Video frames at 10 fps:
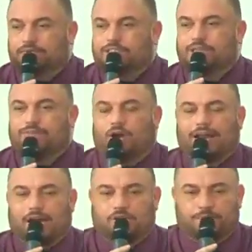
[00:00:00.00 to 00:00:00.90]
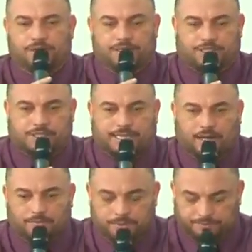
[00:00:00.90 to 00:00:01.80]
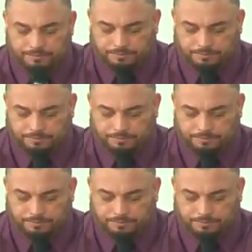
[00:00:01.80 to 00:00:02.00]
você vai orar comigo esse salmo.